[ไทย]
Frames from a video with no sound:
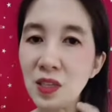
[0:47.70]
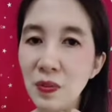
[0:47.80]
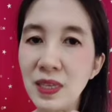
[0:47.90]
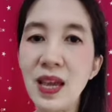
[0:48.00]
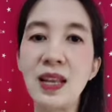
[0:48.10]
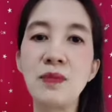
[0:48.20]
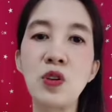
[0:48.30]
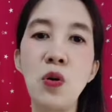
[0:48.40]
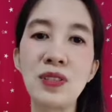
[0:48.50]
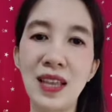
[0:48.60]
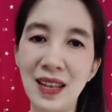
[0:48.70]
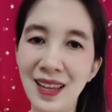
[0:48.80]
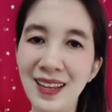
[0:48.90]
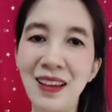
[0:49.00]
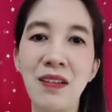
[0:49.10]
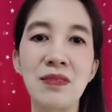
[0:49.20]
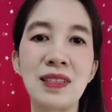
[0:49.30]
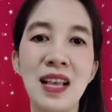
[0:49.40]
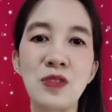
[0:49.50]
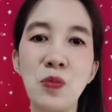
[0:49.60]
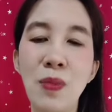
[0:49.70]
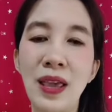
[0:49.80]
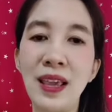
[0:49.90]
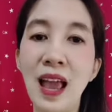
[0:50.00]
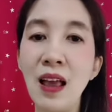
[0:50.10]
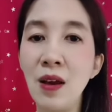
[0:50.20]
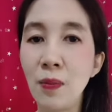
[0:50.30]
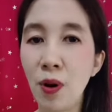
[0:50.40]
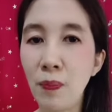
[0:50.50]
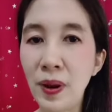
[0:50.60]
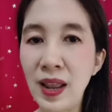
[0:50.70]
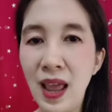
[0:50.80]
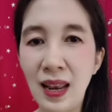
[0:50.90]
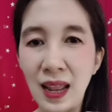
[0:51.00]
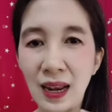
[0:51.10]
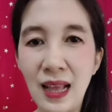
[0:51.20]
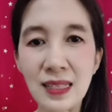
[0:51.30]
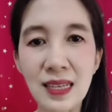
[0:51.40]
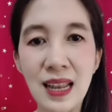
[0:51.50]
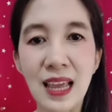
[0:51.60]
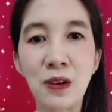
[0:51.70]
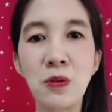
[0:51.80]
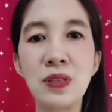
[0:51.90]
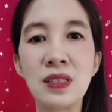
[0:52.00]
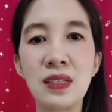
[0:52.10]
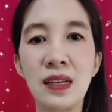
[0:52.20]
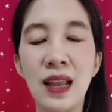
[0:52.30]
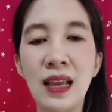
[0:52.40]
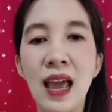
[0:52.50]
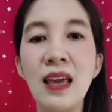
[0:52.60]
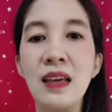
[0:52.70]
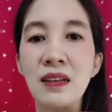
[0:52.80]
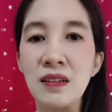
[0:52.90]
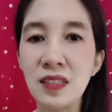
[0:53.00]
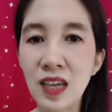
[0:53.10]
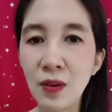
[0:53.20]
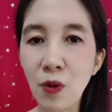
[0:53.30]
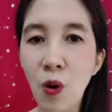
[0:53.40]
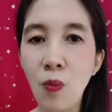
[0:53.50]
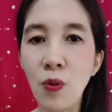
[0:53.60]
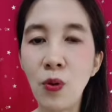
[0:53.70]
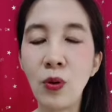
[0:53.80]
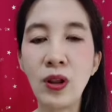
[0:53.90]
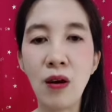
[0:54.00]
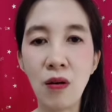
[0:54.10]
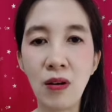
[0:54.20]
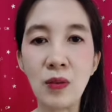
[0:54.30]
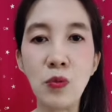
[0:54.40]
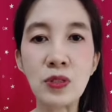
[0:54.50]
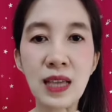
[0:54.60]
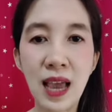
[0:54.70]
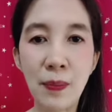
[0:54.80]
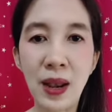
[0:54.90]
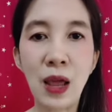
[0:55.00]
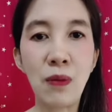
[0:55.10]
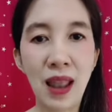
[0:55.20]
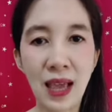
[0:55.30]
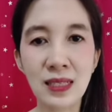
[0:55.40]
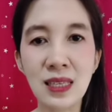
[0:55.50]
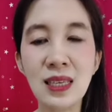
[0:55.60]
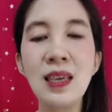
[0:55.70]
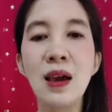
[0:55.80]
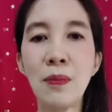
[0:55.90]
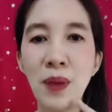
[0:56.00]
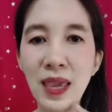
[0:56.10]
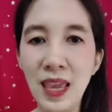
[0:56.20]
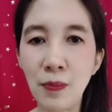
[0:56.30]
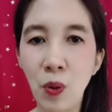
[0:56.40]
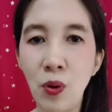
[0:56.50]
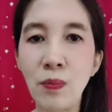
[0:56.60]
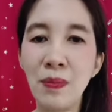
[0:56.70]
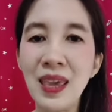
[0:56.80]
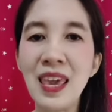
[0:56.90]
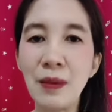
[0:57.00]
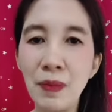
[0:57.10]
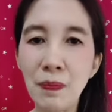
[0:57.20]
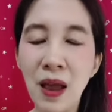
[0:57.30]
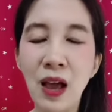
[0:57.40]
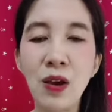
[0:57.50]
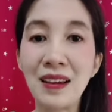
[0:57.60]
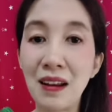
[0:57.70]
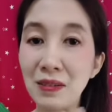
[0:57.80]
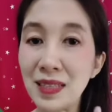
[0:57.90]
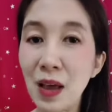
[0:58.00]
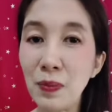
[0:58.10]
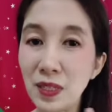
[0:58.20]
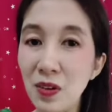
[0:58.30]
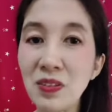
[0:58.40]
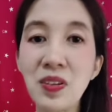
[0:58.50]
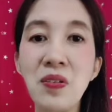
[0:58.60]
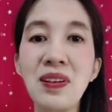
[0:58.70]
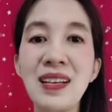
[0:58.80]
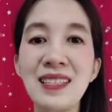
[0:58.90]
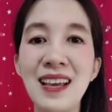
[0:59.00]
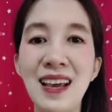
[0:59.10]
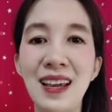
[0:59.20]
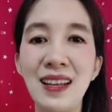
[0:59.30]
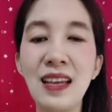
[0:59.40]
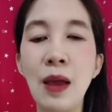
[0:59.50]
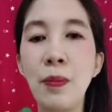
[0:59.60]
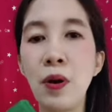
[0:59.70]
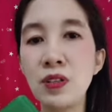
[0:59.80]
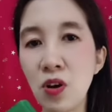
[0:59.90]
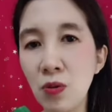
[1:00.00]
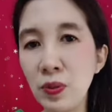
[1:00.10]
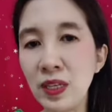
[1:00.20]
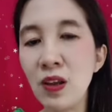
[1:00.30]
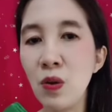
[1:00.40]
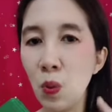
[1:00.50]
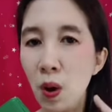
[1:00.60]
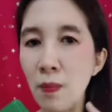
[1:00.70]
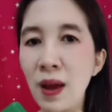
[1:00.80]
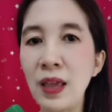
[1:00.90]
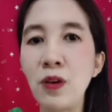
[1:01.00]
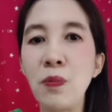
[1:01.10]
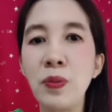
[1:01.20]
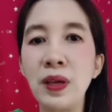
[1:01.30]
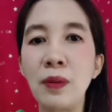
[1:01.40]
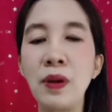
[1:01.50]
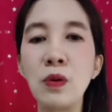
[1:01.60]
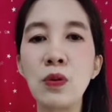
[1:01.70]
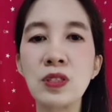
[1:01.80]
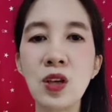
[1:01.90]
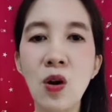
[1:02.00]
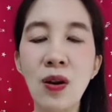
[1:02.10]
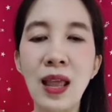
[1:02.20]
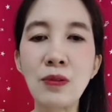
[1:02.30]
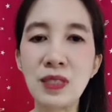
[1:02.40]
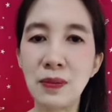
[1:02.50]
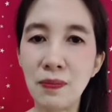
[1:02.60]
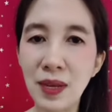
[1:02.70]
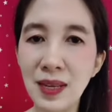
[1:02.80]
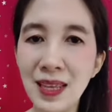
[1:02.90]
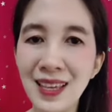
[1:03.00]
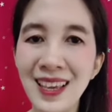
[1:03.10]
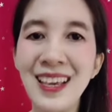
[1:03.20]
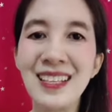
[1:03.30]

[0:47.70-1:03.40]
ก็จะมียันนำโชคจัดให้ในกรอดสร้างทุกใบค่ะ เพราะปัญหาหลักๆที่หลายคนเจอนะคะ คือใช้ของมงคลหรือบูชามาแล้วหลายที่ ไม่เห็นผลไม่เห็งไม่ปังกระ้ังไม่จ้องช่องคาถานะคะ เพราะช่องผิดความหมายก็เปลี่ยนบางคนช่องแล้วจิตไม่นิ่ง